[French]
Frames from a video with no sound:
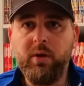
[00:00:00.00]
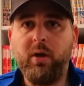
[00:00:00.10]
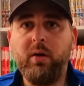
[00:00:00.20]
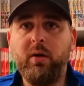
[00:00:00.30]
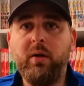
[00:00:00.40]

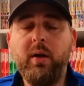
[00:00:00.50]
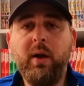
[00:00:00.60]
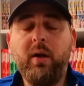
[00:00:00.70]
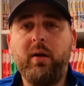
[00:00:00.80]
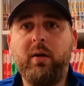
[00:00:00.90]
Euh,
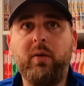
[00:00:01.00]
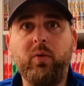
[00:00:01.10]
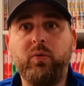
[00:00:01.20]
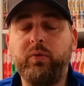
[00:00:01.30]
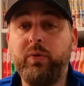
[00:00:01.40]

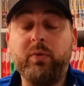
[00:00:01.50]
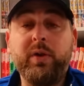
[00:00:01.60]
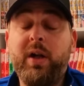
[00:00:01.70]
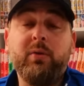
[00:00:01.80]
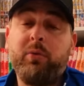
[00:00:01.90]
euh
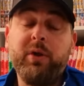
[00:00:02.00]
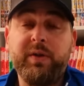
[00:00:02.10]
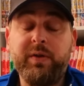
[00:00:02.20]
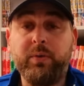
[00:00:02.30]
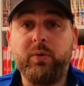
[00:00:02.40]
Ken, oui,
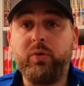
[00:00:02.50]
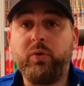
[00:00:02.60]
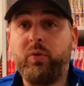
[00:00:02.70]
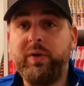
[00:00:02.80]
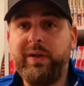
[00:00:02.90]
c'est ce que
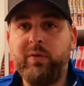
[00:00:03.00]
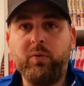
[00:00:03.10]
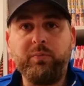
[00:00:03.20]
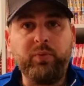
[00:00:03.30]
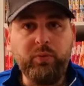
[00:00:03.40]
je relis
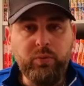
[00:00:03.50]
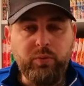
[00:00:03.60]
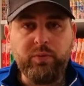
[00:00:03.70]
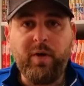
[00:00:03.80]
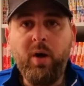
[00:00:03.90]
le plus
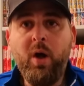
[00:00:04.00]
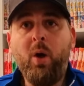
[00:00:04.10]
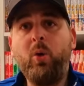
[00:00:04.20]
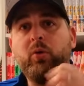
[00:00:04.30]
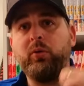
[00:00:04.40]
souvent.
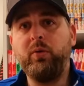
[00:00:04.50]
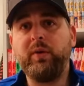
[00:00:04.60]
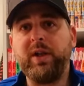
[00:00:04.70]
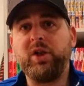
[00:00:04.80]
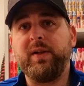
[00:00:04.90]
Okuto
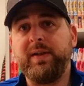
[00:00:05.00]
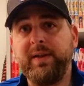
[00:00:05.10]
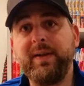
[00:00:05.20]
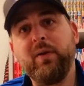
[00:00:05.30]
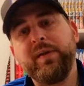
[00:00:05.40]
no Ken, je les ai
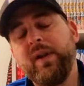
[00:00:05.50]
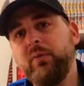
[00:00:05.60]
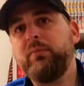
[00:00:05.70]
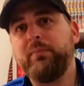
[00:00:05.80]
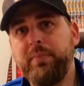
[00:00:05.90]
laissés dans le
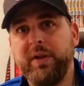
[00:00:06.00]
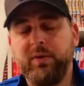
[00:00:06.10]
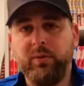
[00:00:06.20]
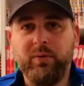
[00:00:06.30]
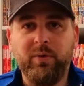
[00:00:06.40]
salon parce
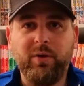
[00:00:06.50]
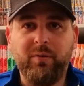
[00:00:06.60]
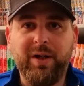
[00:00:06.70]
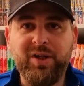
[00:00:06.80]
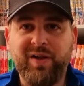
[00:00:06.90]
que euh,
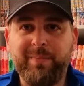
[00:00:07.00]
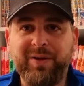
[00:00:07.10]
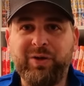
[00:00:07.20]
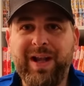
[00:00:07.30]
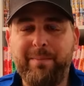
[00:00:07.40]
voilà, j'avais
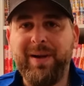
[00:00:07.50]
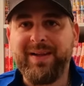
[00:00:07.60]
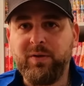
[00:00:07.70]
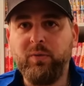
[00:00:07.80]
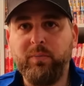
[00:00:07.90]
pas la
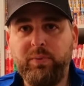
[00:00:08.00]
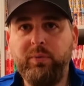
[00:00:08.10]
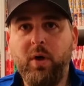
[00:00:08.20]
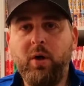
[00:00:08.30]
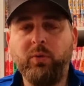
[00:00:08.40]
place non
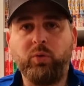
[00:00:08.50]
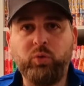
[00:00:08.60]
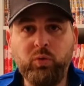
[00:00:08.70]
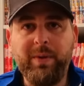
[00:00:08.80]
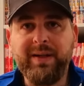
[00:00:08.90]
plus de
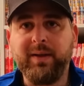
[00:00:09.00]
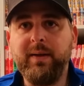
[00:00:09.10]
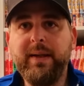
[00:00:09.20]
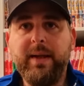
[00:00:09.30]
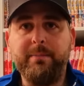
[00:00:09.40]
tout mettre.
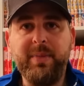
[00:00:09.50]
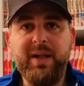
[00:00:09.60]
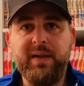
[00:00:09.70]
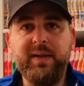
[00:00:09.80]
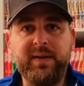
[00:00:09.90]

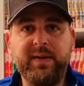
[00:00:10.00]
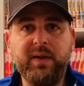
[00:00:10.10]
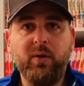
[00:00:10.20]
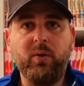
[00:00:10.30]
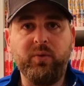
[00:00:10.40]
Mais
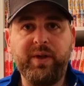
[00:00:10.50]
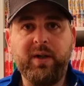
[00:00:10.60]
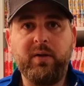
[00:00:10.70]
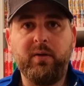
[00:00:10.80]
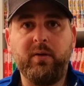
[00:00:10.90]
ici, on
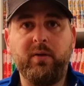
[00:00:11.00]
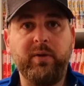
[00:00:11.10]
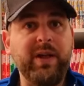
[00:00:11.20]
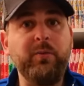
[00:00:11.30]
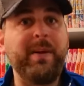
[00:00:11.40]
a, euh,
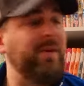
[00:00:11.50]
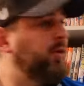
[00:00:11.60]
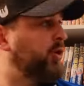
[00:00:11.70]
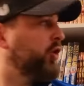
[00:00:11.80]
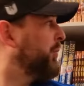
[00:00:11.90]
il y a eu pas mal
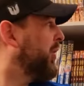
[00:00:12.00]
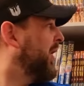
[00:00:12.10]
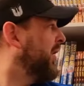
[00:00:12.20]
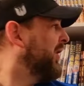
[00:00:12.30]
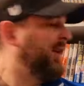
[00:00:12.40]
de
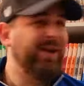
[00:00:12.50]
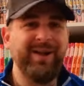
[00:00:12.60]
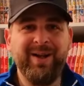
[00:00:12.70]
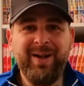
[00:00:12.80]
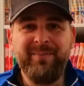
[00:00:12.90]
changements.
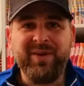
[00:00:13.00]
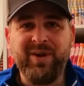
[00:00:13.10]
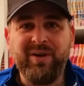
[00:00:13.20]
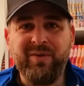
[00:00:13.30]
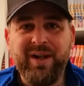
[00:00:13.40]

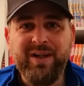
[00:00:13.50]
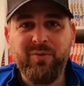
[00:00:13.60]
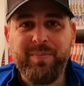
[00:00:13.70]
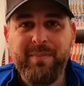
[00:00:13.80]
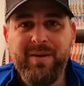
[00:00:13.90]
Hein. voilà, il y a
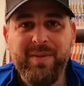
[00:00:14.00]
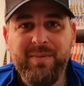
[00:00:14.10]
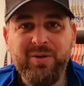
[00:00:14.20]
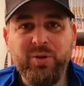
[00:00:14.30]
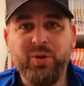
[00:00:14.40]
eu pas mal, pas
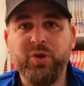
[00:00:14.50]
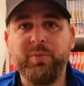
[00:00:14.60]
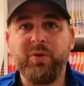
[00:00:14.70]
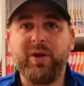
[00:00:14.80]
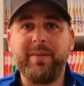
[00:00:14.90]
mal de
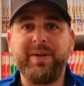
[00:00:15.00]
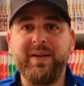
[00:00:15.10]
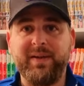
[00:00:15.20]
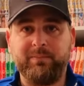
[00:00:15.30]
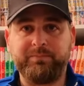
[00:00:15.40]
changements dans la
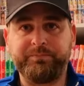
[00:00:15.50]
pièce.